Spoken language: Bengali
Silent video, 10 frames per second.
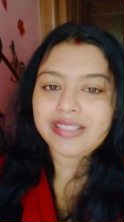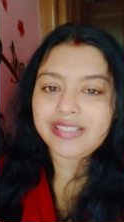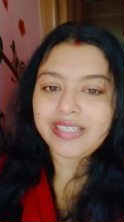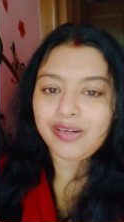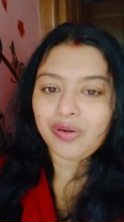
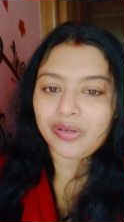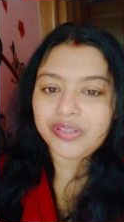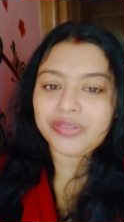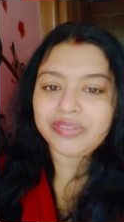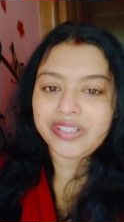যে লট
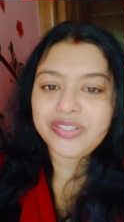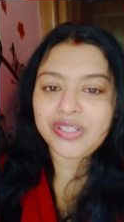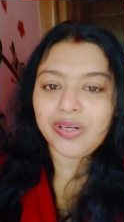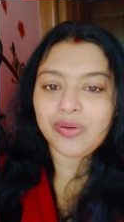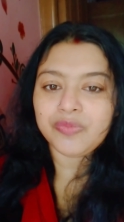
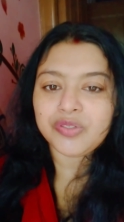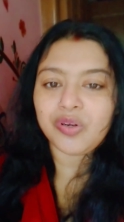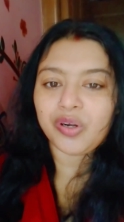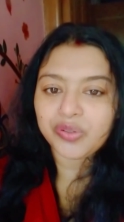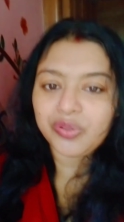দিচ্ছিল
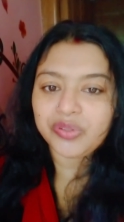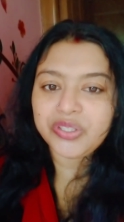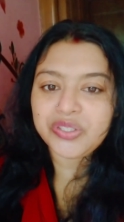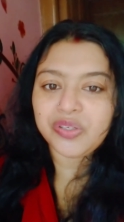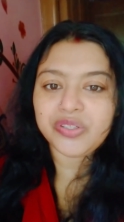স্লটগুলো
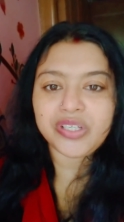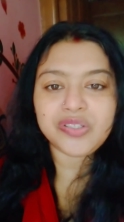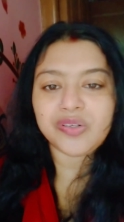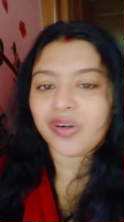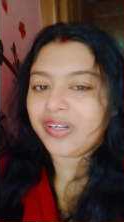দিচ্ছিল সেই
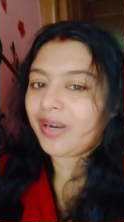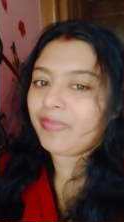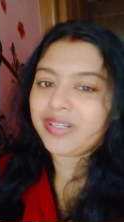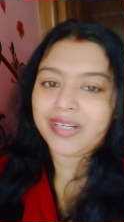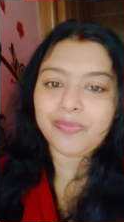স্লটে
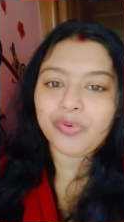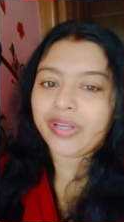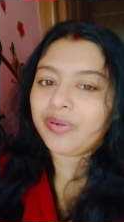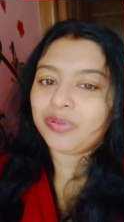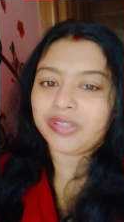আমরা সেই
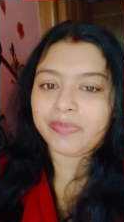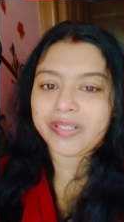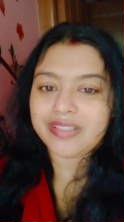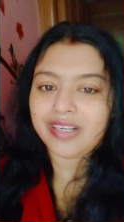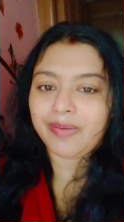বুকিং করতে
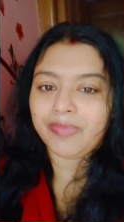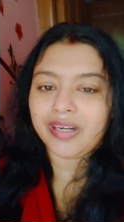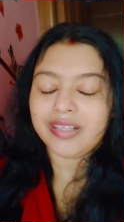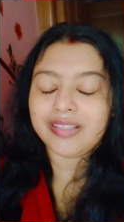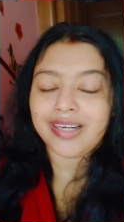পারছিলাম না
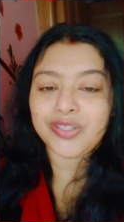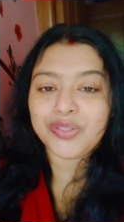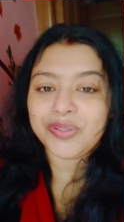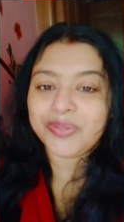তার জন্য